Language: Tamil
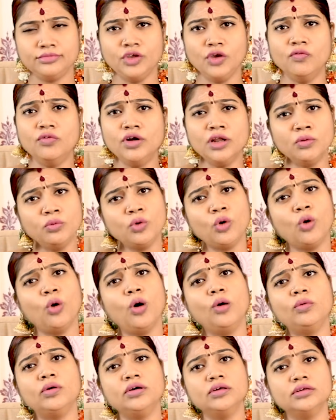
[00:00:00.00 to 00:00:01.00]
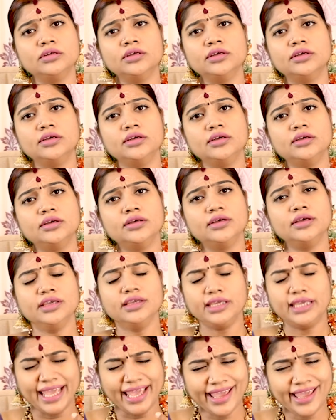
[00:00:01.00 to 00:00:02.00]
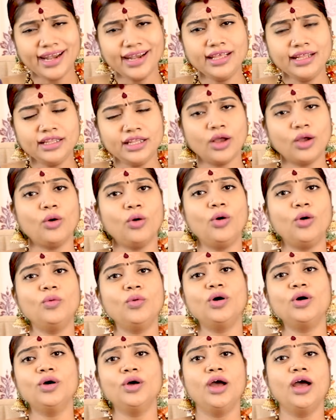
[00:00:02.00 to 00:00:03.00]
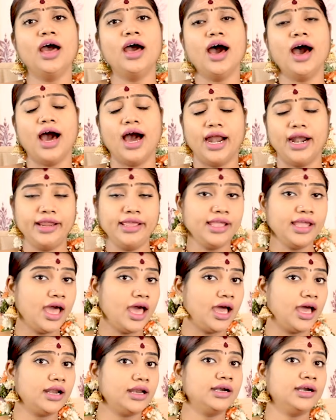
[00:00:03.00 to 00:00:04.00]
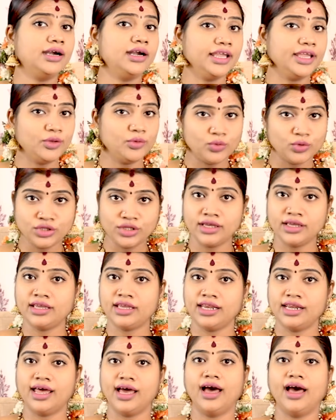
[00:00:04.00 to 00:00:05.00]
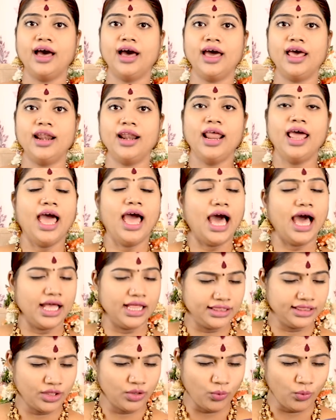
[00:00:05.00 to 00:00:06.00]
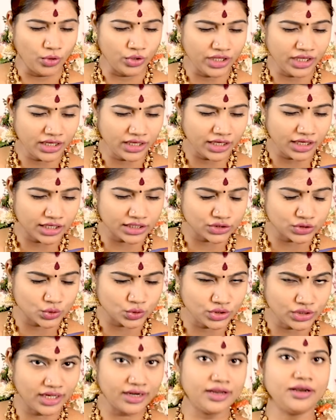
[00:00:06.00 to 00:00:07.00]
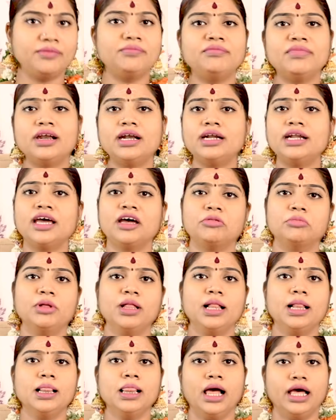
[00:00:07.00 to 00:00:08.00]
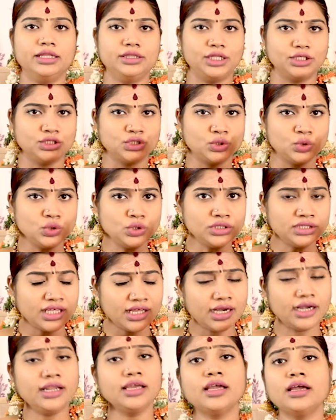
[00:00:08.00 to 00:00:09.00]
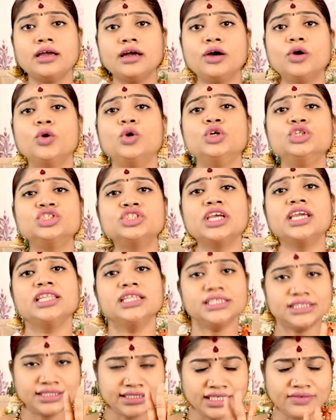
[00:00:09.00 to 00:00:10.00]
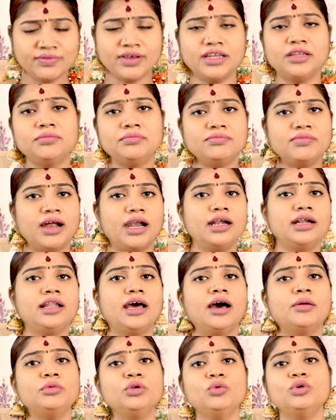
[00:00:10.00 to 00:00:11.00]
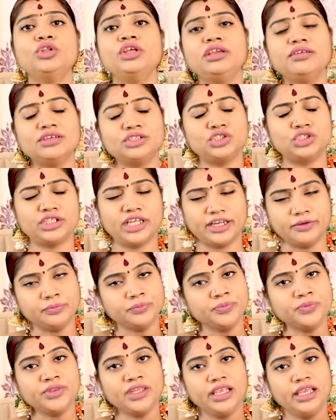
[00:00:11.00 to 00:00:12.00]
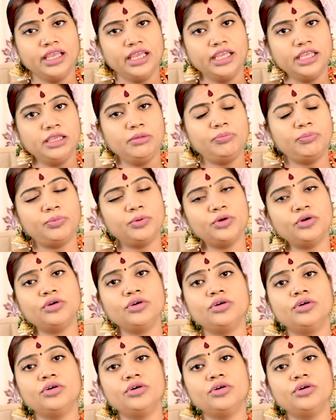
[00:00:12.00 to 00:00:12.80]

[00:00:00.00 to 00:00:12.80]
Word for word: எவ்வளவு கோபம் ஏன் இந்த கோபம் அடியார்களை ஒதுக்கினால் அந்த ஒதுக்கிய சுந்தரரும் வேண்டாம் அந்த சுந்தரனுக்கு அருள் செய்த சிவனும் வேண்டாம்னு ஒதுக்கி வச்சுட்டார் இப்போ